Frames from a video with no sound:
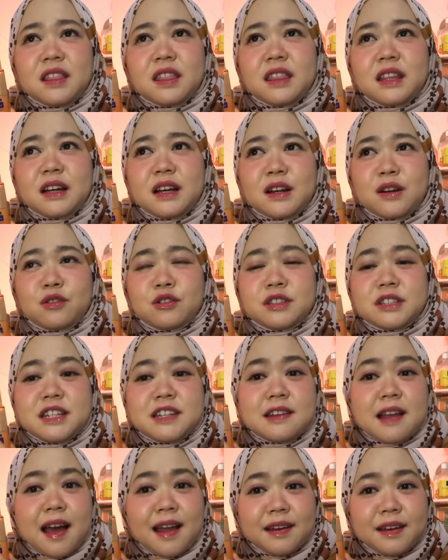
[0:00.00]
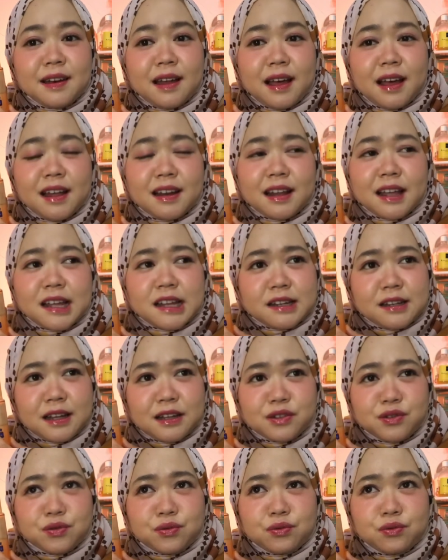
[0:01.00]
Terus di Dandan ada
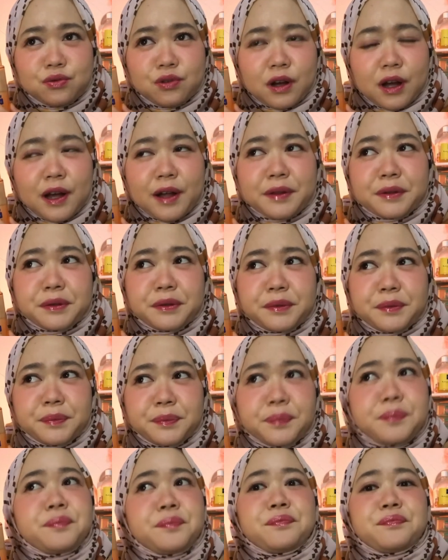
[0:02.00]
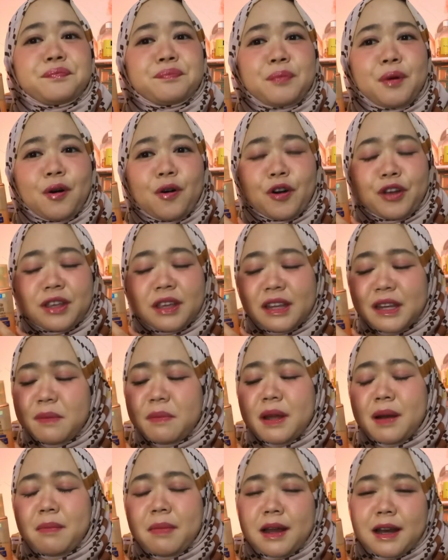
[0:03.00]
juga. Hmm, pokoknya di
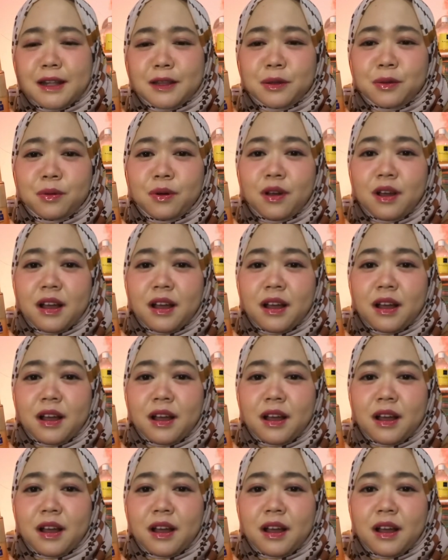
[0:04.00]
mana-mana tuh